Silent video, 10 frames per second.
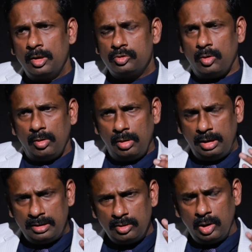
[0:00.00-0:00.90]
సో
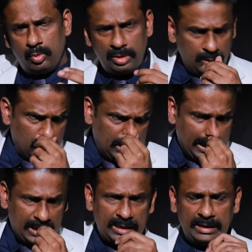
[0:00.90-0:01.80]
ఇందులో ఉండి ఉండి
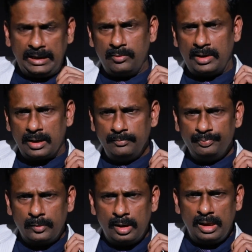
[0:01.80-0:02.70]
ఏంటంటే ఈవిడ
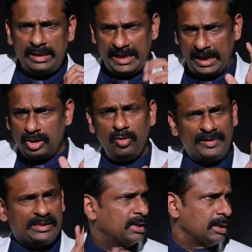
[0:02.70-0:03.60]
ఏదో
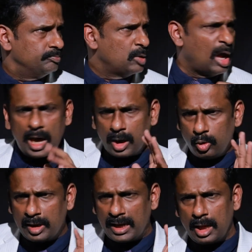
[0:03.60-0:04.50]
విధంగా ఆరు
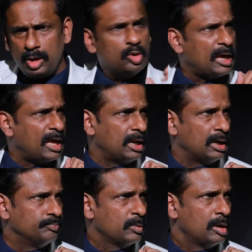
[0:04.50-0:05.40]
నూరైనా
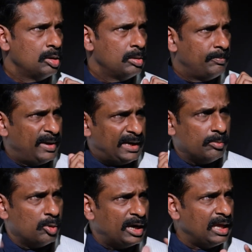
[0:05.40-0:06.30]
నూరారైనా బిడ్డ
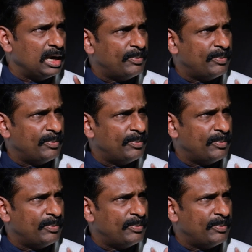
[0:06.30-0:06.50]
మొగుడైనా